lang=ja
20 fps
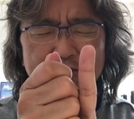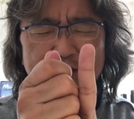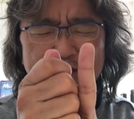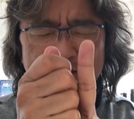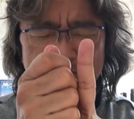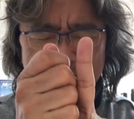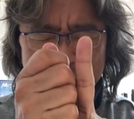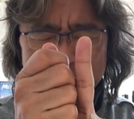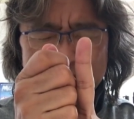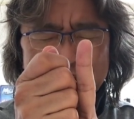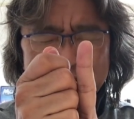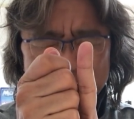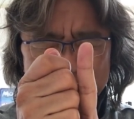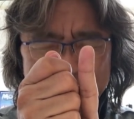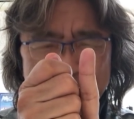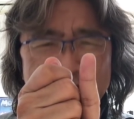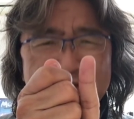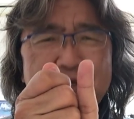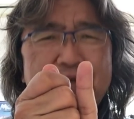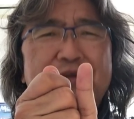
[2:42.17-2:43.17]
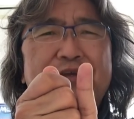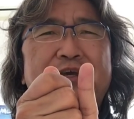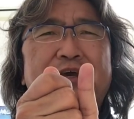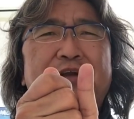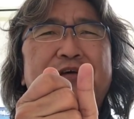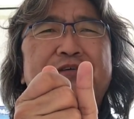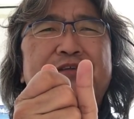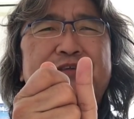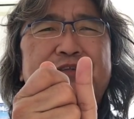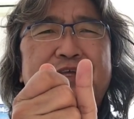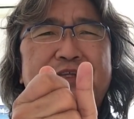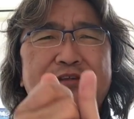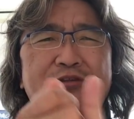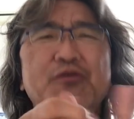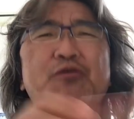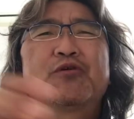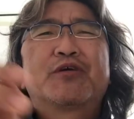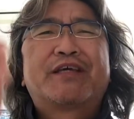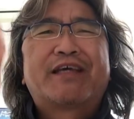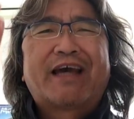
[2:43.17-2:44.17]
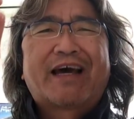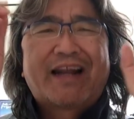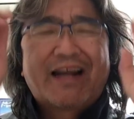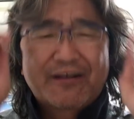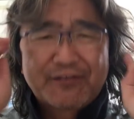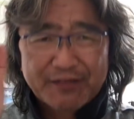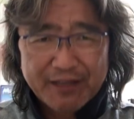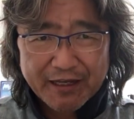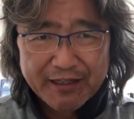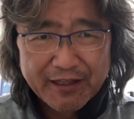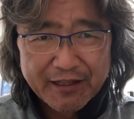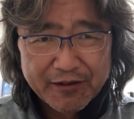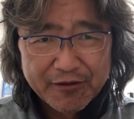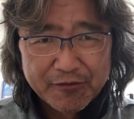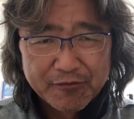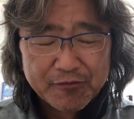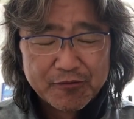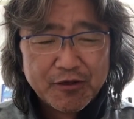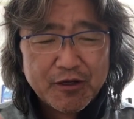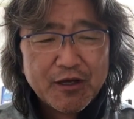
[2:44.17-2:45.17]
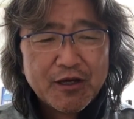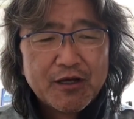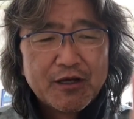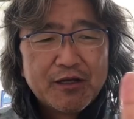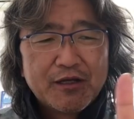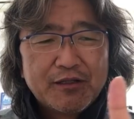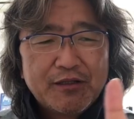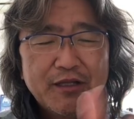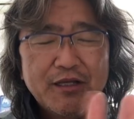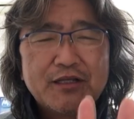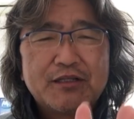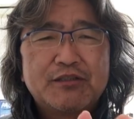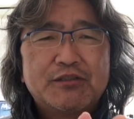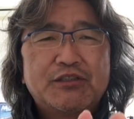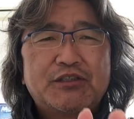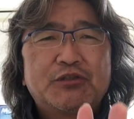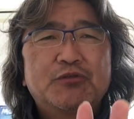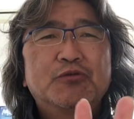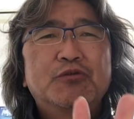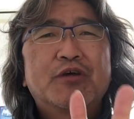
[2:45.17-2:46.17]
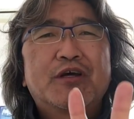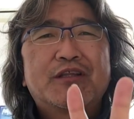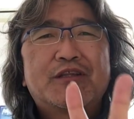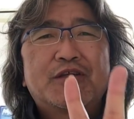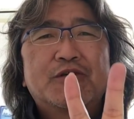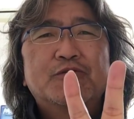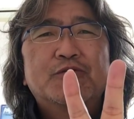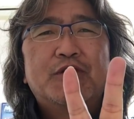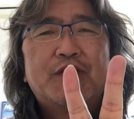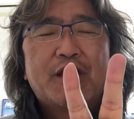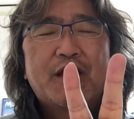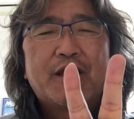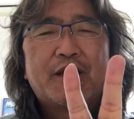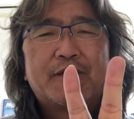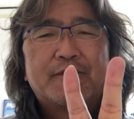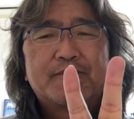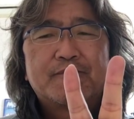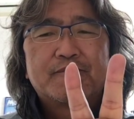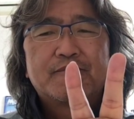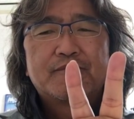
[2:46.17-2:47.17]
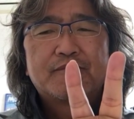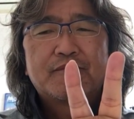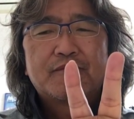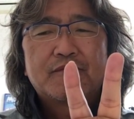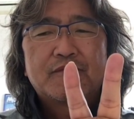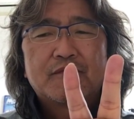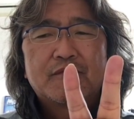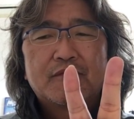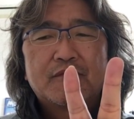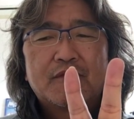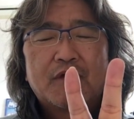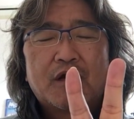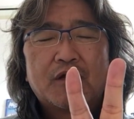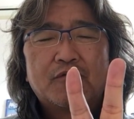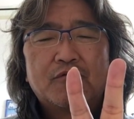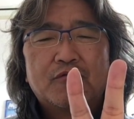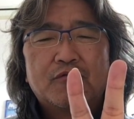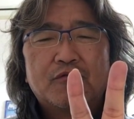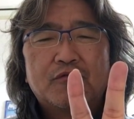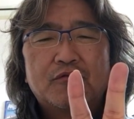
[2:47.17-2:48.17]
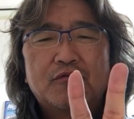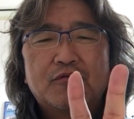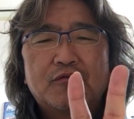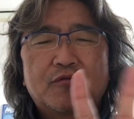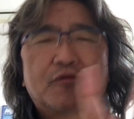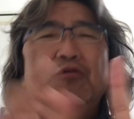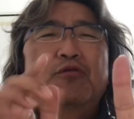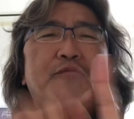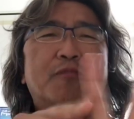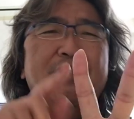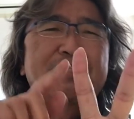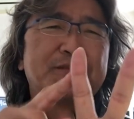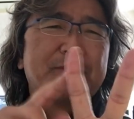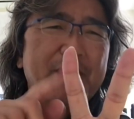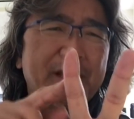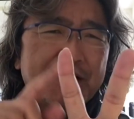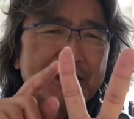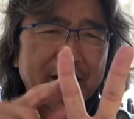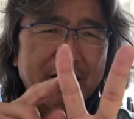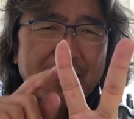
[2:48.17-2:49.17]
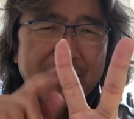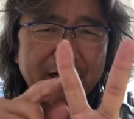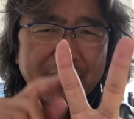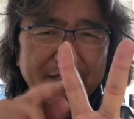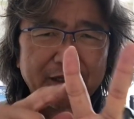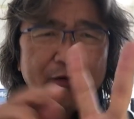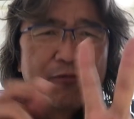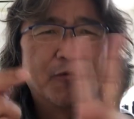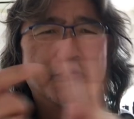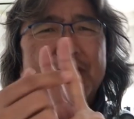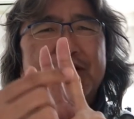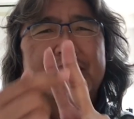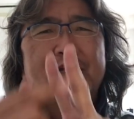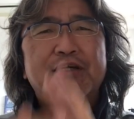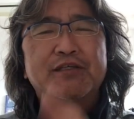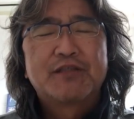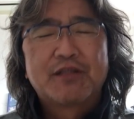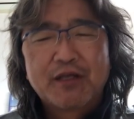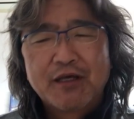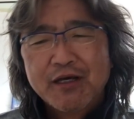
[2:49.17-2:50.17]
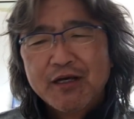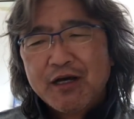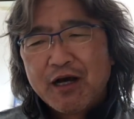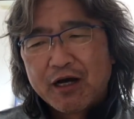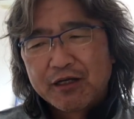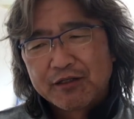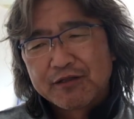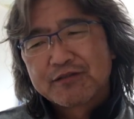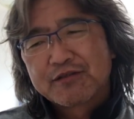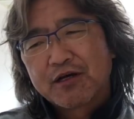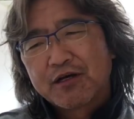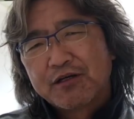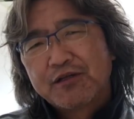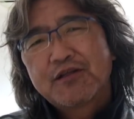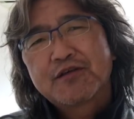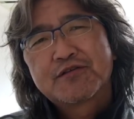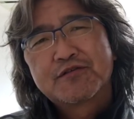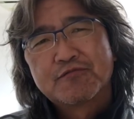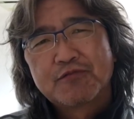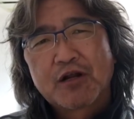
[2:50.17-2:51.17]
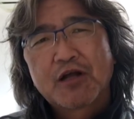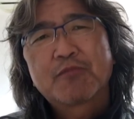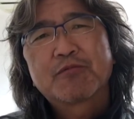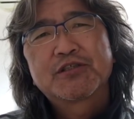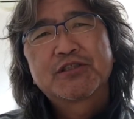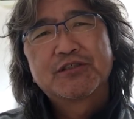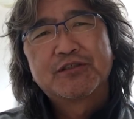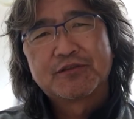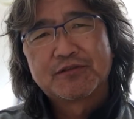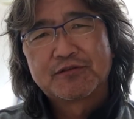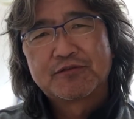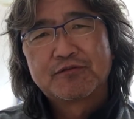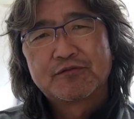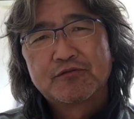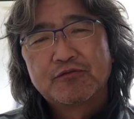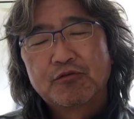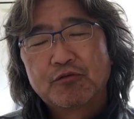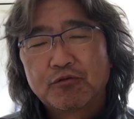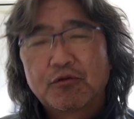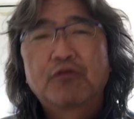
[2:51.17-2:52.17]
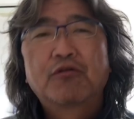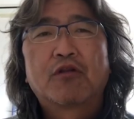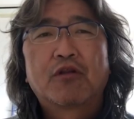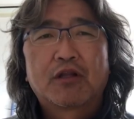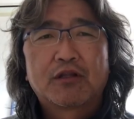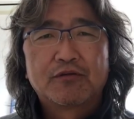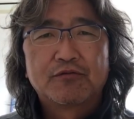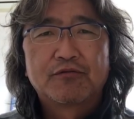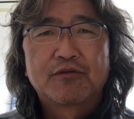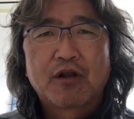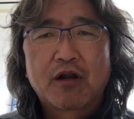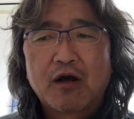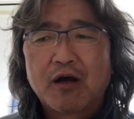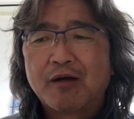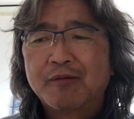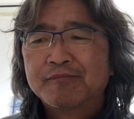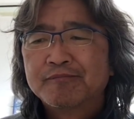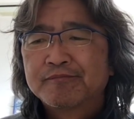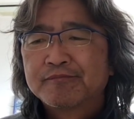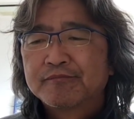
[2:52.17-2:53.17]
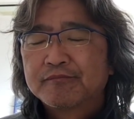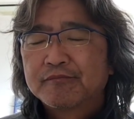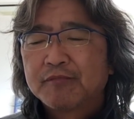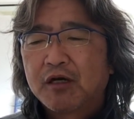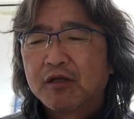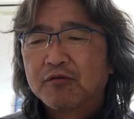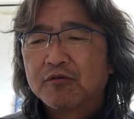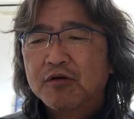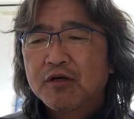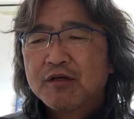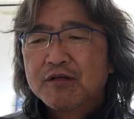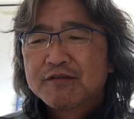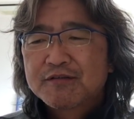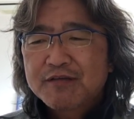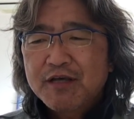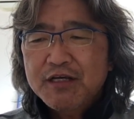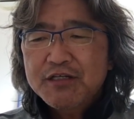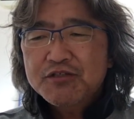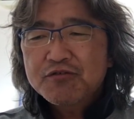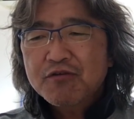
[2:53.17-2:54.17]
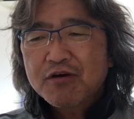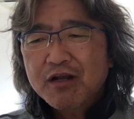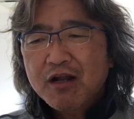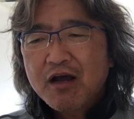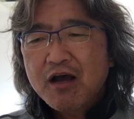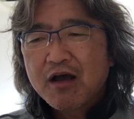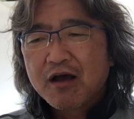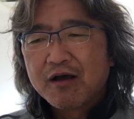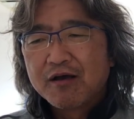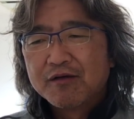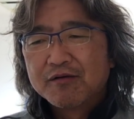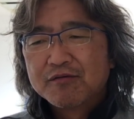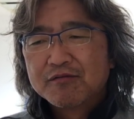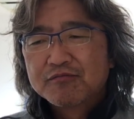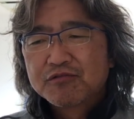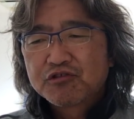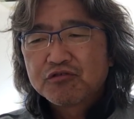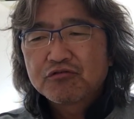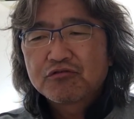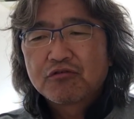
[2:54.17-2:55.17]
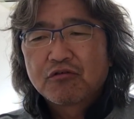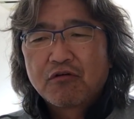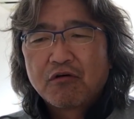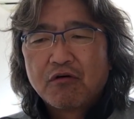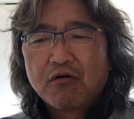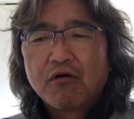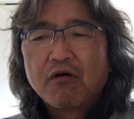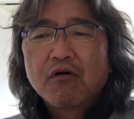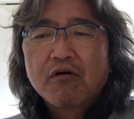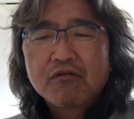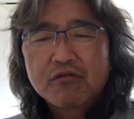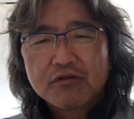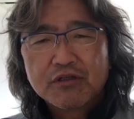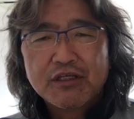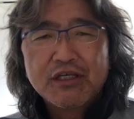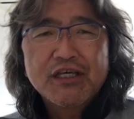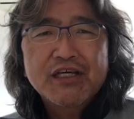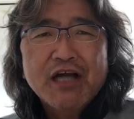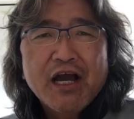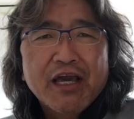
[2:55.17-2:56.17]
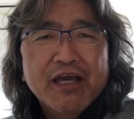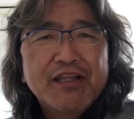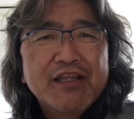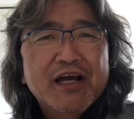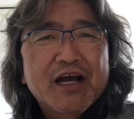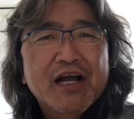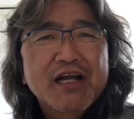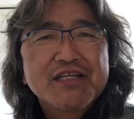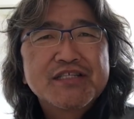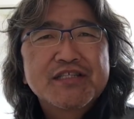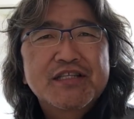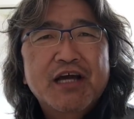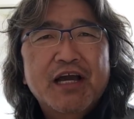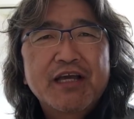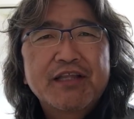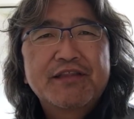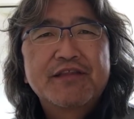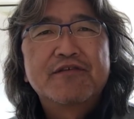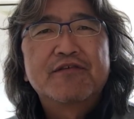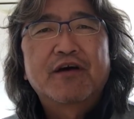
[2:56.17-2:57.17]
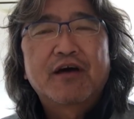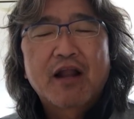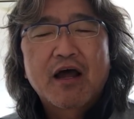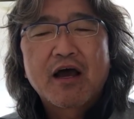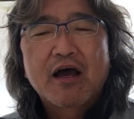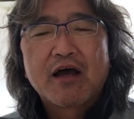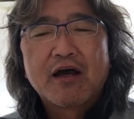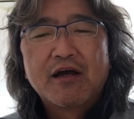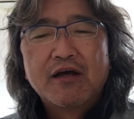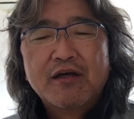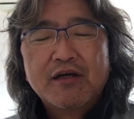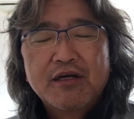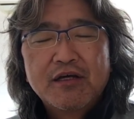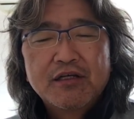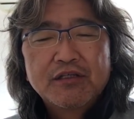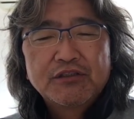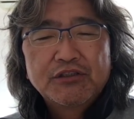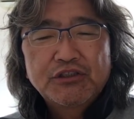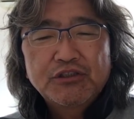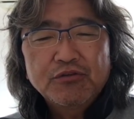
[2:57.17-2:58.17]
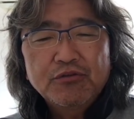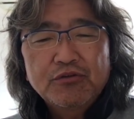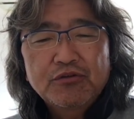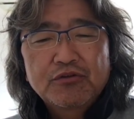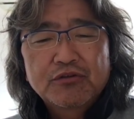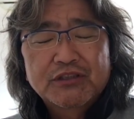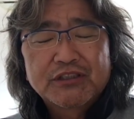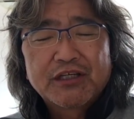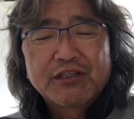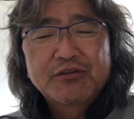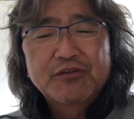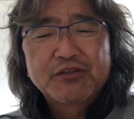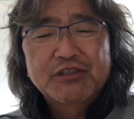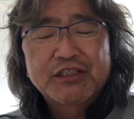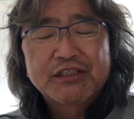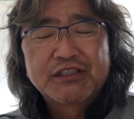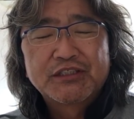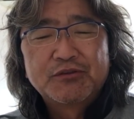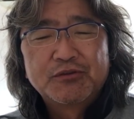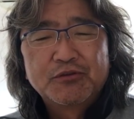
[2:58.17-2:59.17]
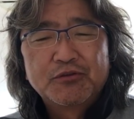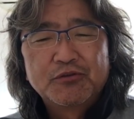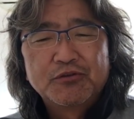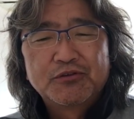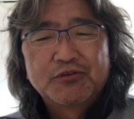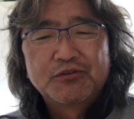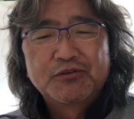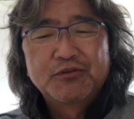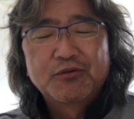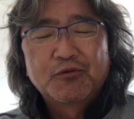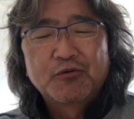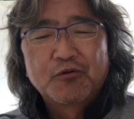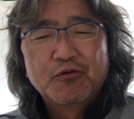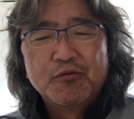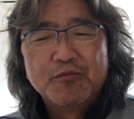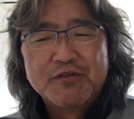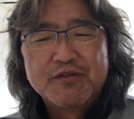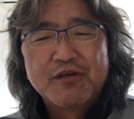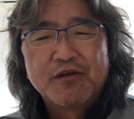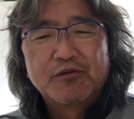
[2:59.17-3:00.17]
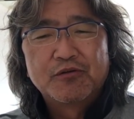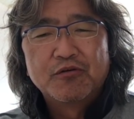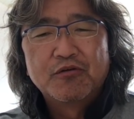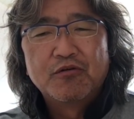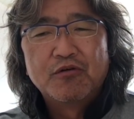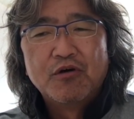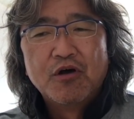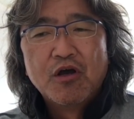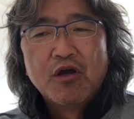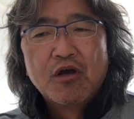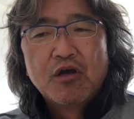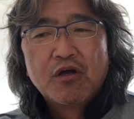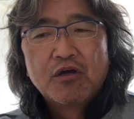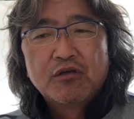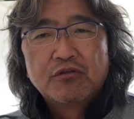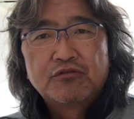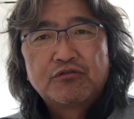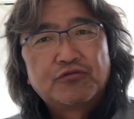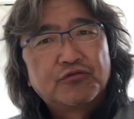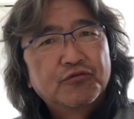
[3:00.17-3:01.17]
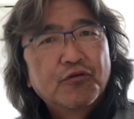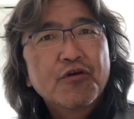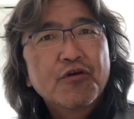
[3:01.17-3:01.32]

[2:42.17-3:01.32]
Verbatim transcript: 真面目に緻密にやるキャラクターというキャラクターなのよで仕事やっていく上であのこの真面目な彼がね俺に対してね「あれさんいいですね羨ましいです」いやなんでだって言ったらあの最初からちょっとこういい加減な感じで入ってるからちょっとちゃんとした仕事をするところを見せるとす